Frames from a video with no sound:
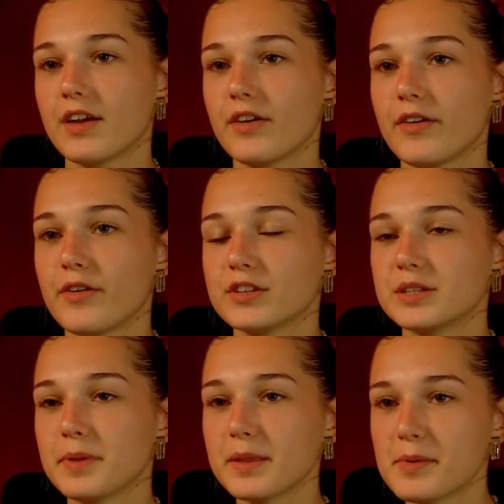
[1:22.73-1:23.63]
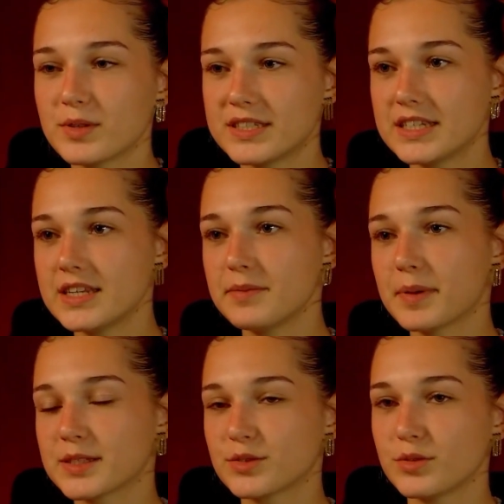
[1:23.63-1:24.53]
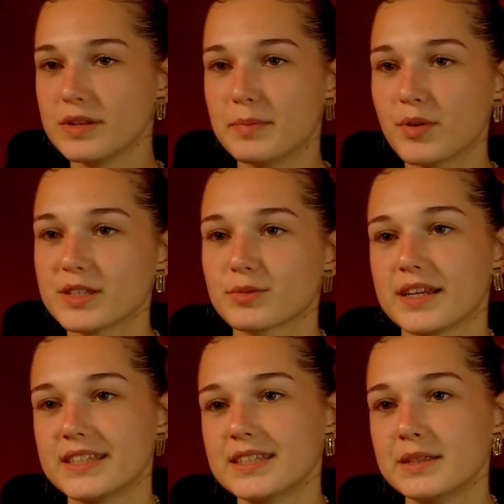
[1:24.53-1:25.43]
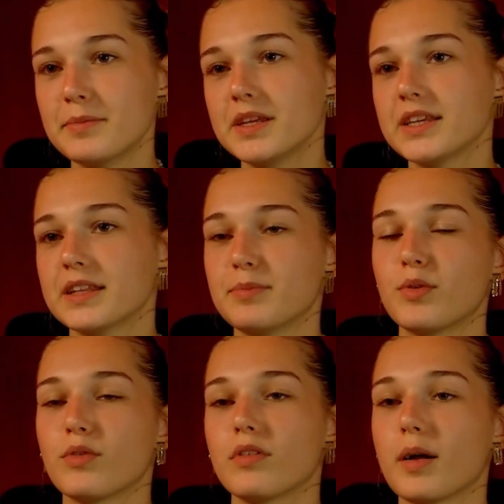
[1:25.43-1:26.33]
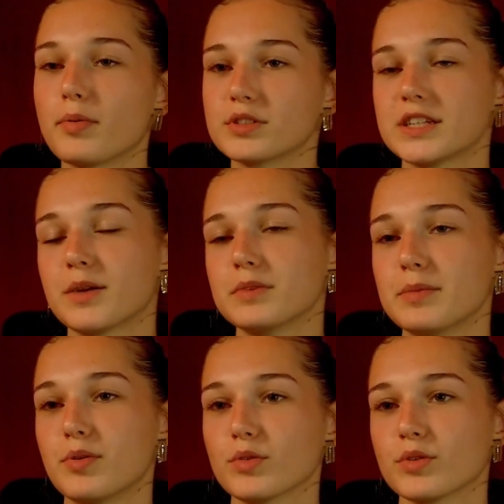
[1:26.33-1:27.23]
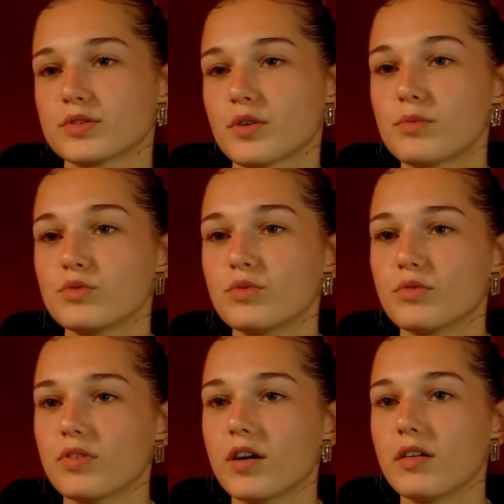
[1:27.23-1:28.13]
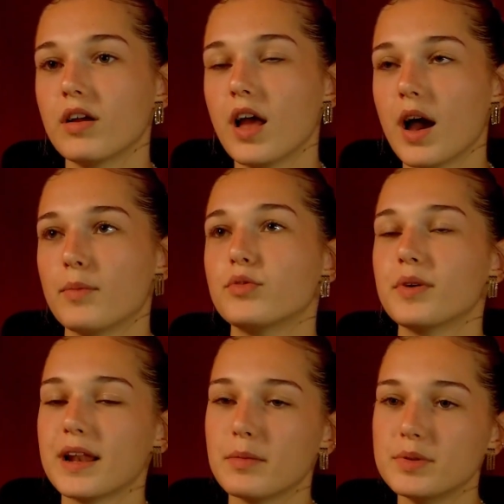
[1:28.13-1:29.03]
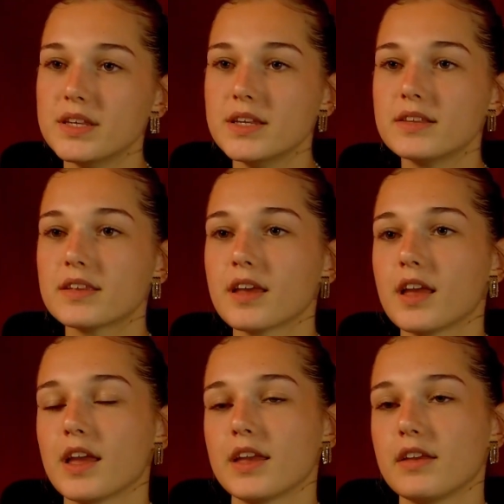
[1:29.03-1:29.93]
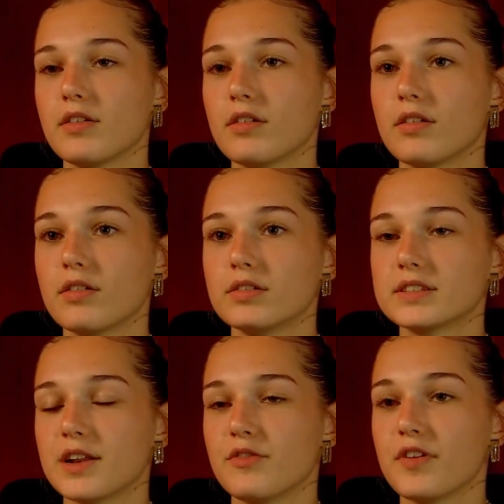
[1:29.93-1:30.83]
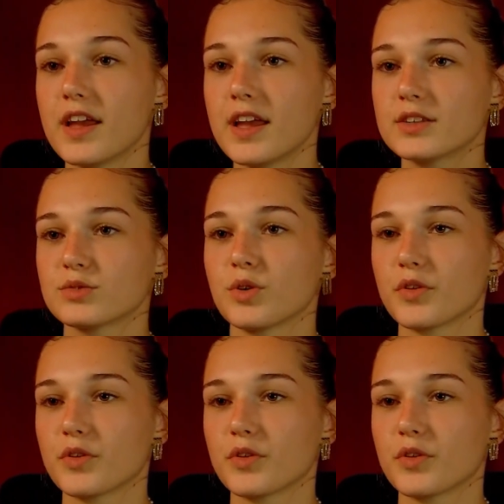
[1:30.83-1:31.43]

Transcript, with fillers: j'ai bien aimé aussi parce que les plans ils sont assez dynamiques. Il y a des plans rapprochés comme des plans d'ensemble où on voit un peu où elle habite et ce qu'elle fait, son